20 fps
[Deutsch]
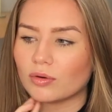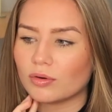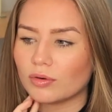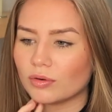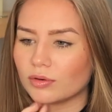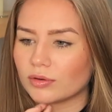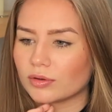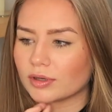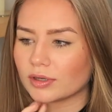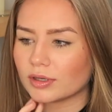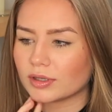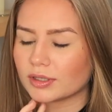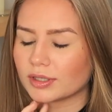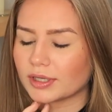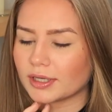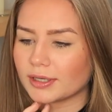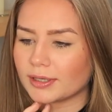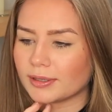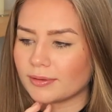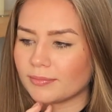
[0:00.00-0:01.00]
und,
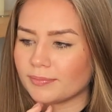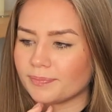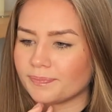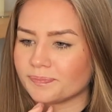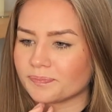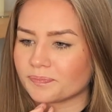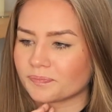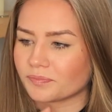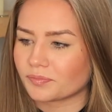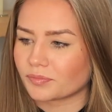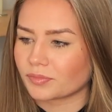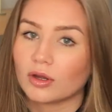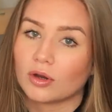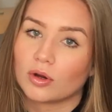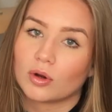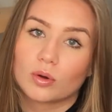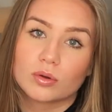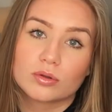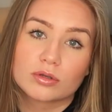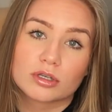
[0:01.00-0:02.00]
ähm,
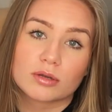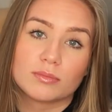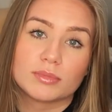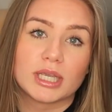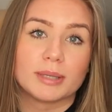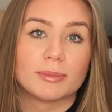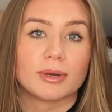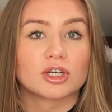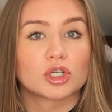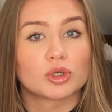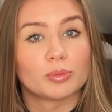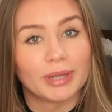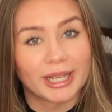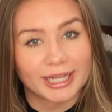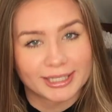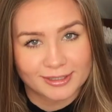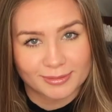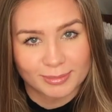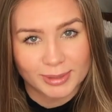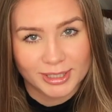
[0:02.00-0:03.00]
und zum Thema
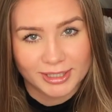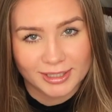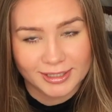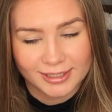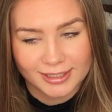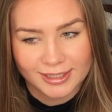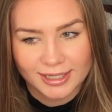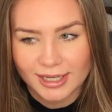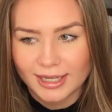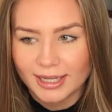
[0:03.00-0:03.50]
Schmerzmittel.